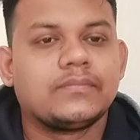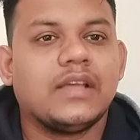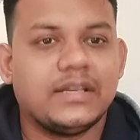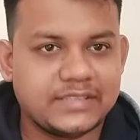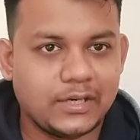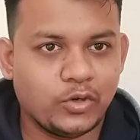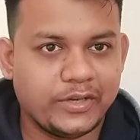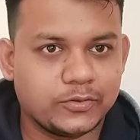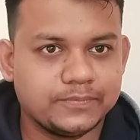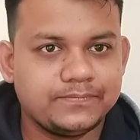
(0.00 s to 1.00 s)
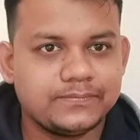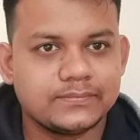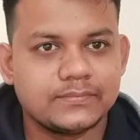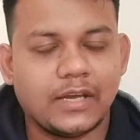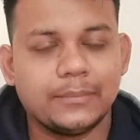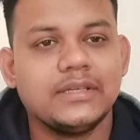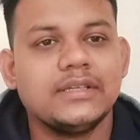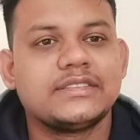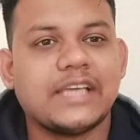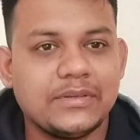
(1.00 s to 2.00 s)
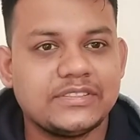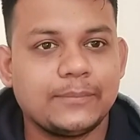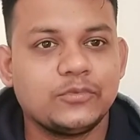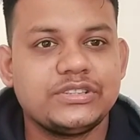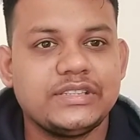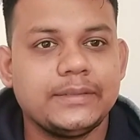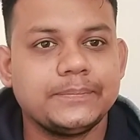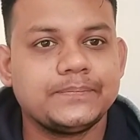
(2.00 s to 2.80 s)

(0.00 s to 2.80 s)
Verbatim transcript: আসসালামু আলাইকুম আমি সাইফ ইসলাম মুন্সি